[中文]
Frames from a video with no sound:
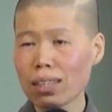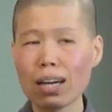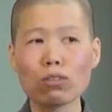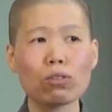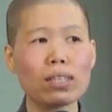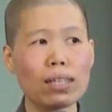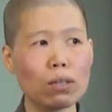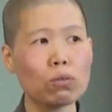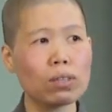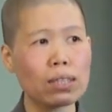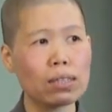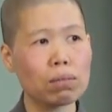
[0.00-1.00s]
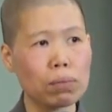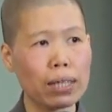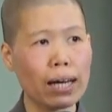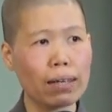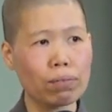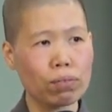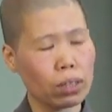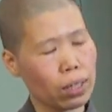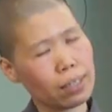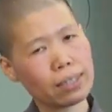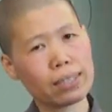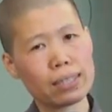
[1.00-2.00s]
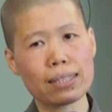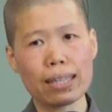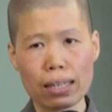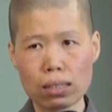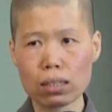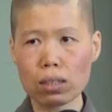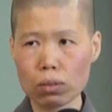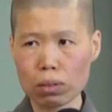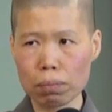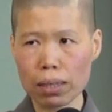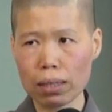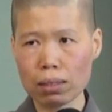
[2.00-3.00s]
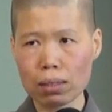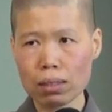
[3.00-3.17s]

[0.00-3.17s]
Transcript: 啊所以梁武帝怎么样，哎醒来之后怎么样？